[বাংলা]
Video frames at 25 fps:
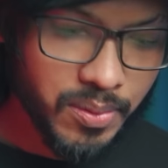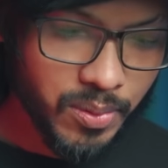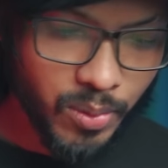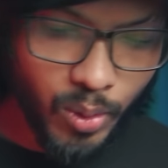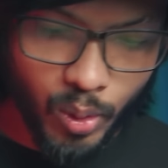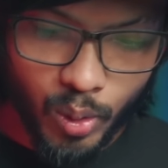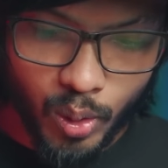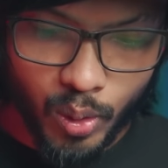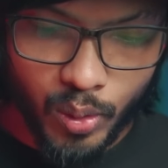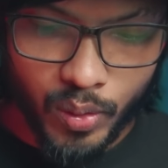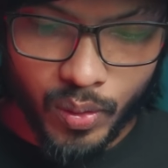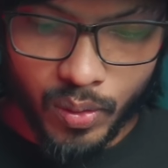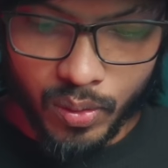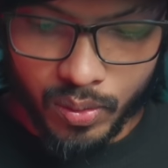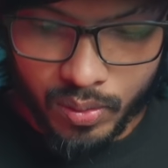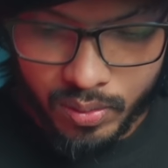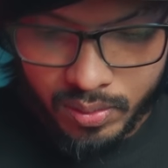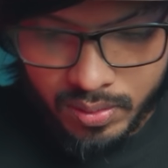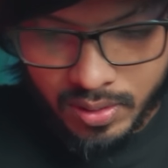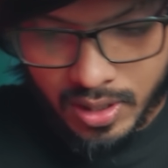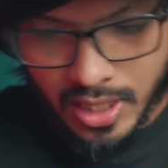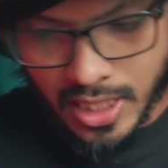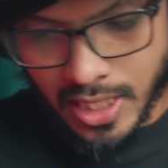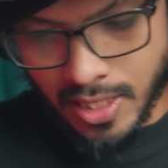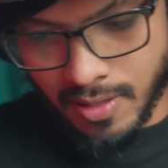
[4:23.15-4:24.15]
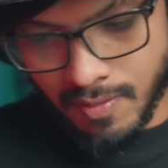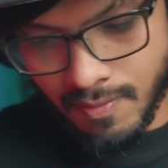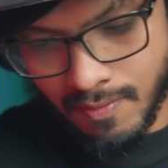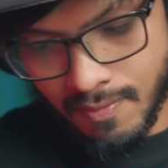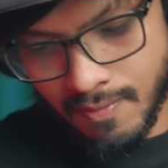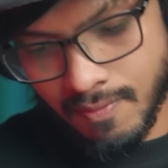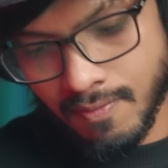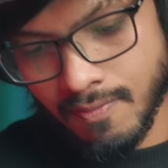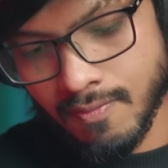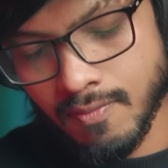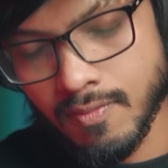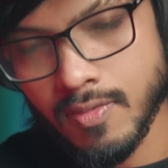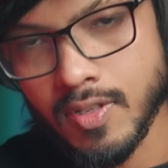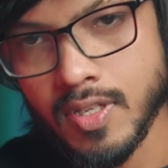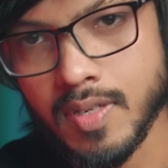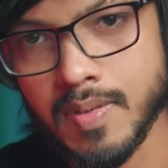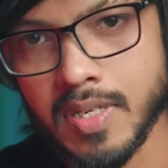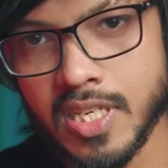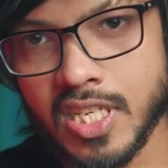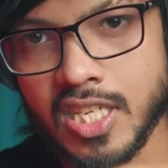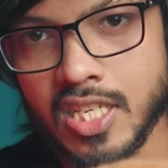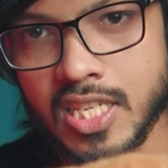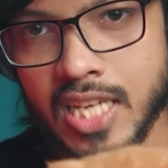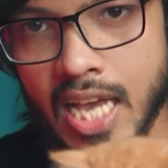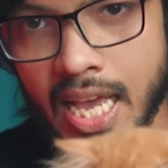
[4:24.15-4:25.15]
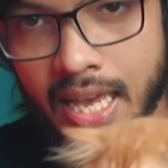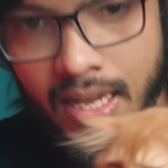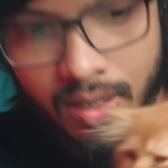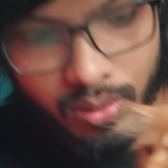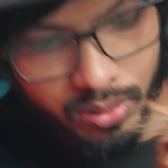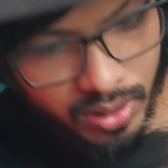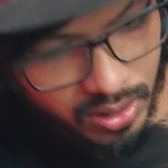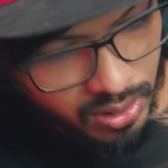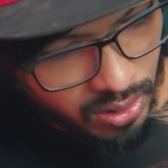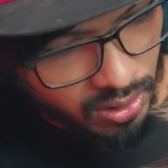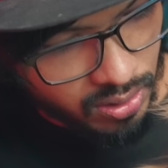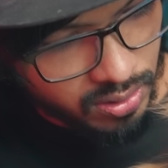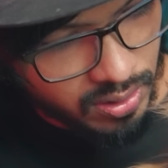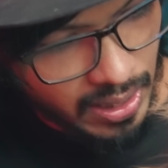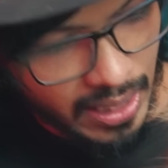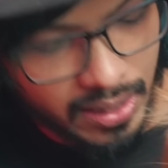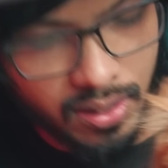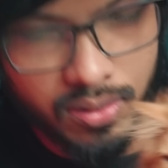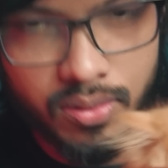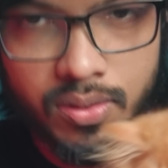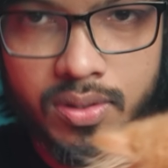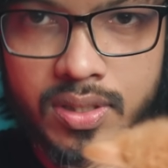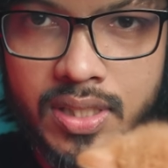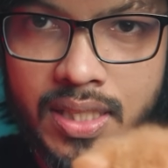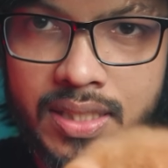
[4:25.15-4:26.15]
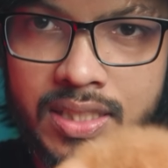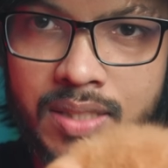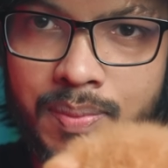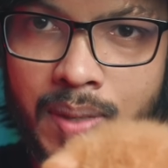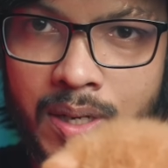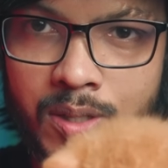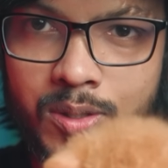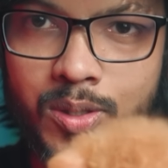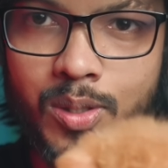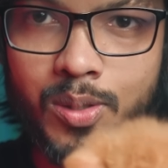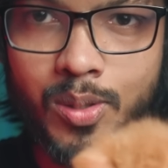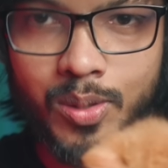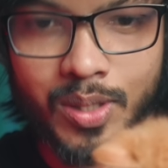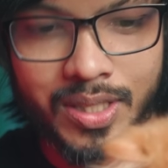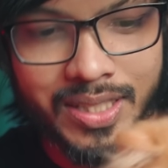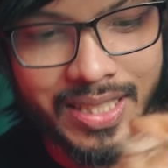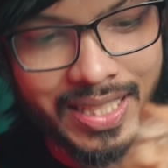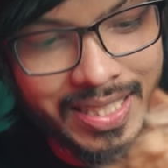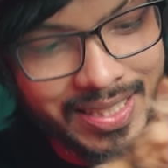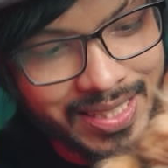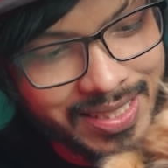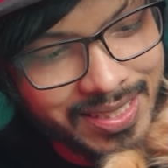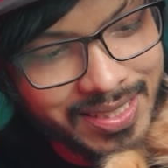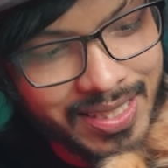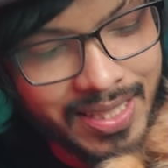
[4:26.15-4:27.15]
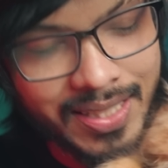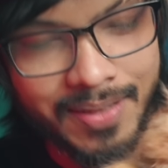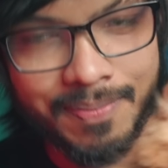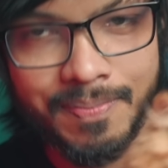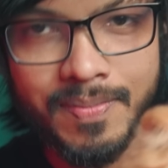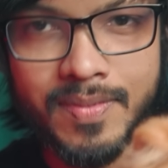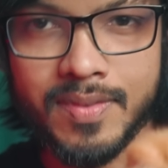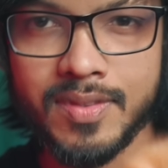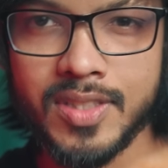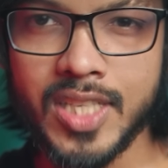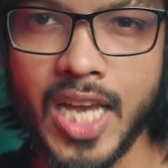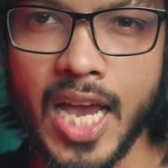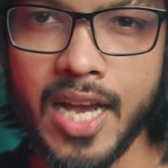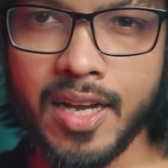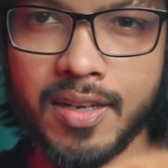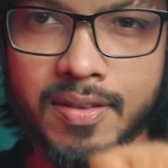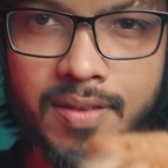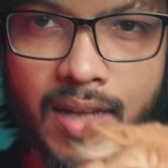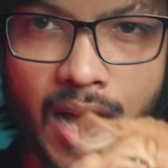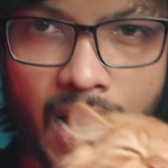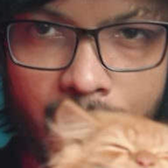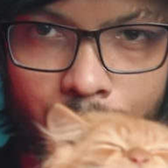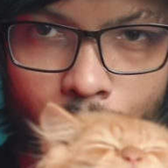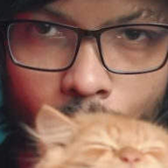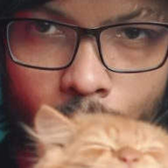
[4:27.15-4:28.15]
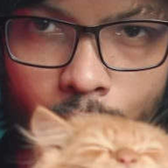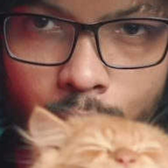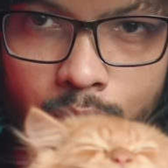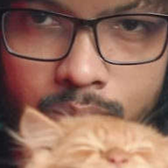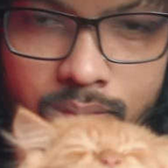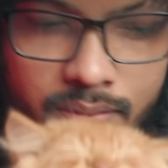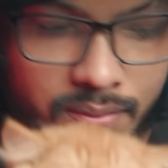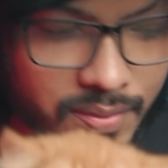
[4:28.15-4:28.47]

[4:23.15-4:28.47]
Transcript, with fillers: কোনো এই ব্যাপারটা হাই হ্যালো দিস এতক্ষণ যে এই যে মানুষজন তোদের দেখতেছে জ্যাক হাই বলো